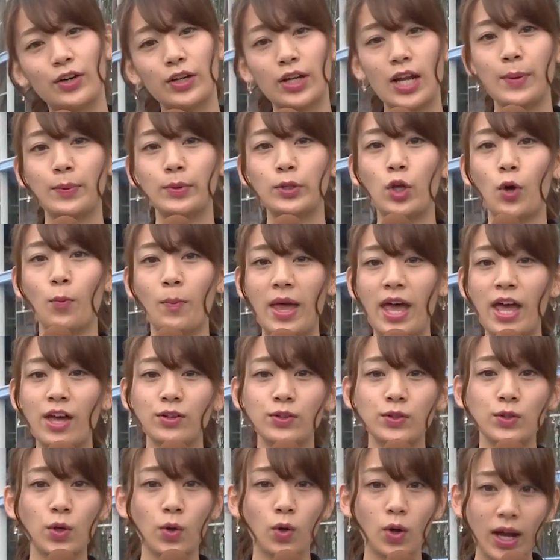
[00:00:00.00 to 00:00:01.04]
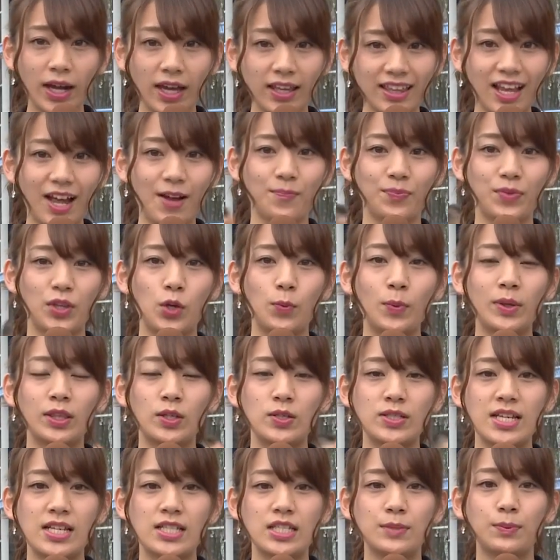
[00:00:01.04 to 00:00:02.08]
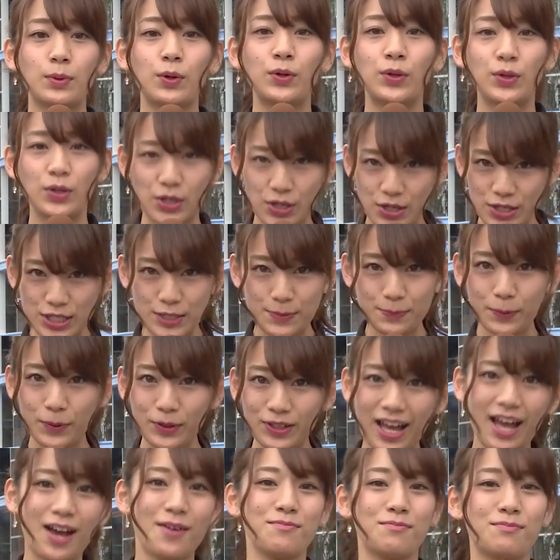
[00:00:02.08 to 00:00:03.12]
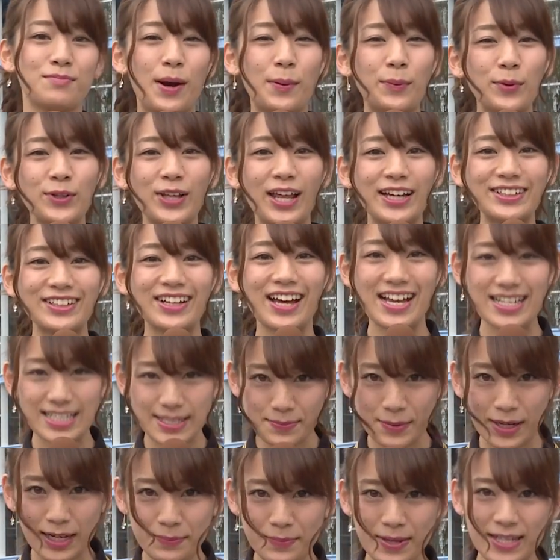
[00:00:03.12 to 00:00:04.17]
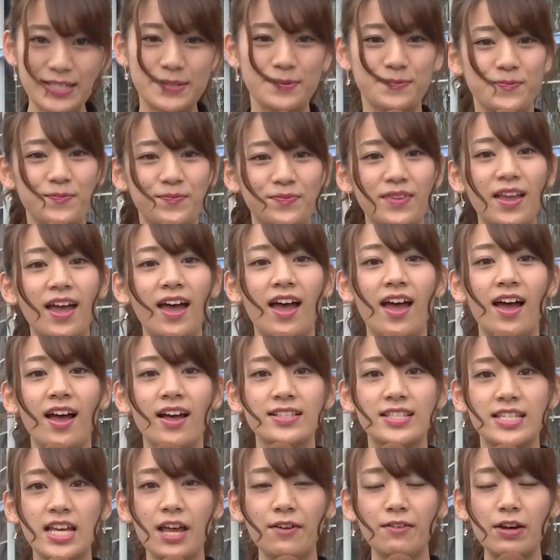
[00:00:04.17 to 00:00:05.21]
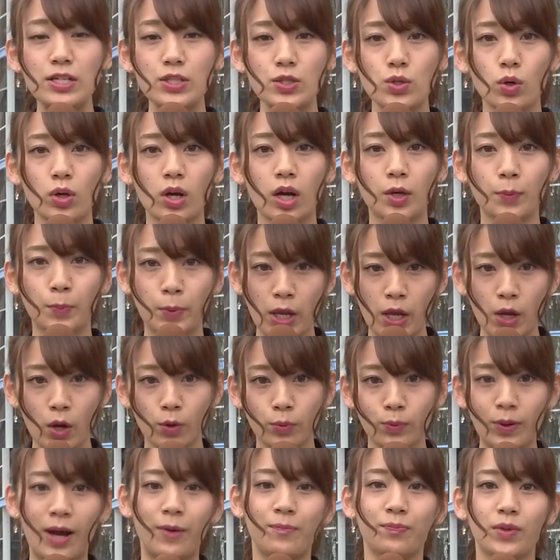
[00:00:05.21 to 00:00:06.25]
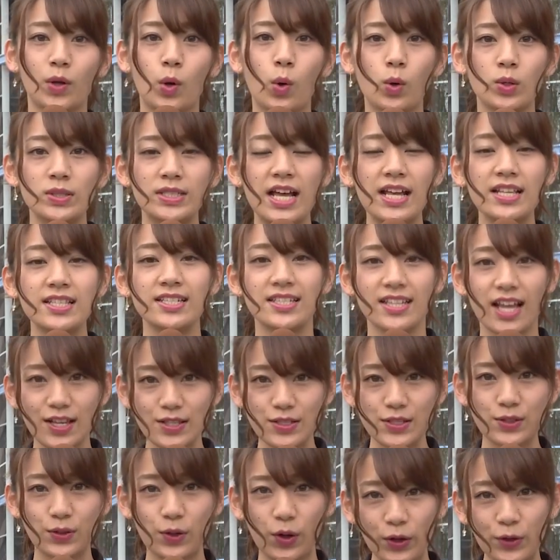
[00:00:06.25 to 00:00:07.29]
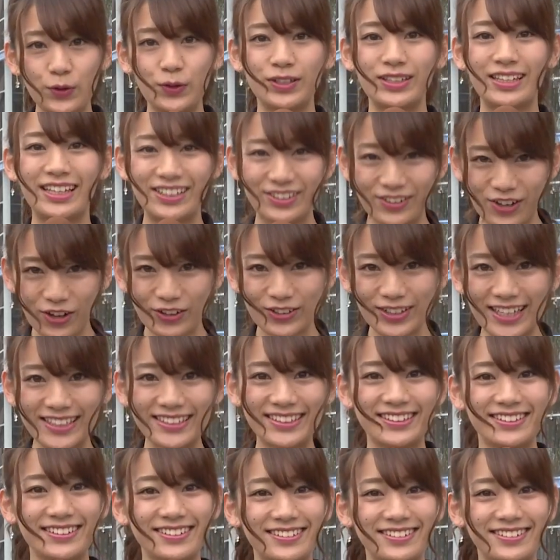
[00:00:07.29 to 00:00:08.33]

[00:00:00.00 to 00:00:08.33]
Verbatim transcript: クラブの命運をかけた夢と絶望の90分が間もなく始まります J1 昇格プレーオフは午後3時35分キックオフです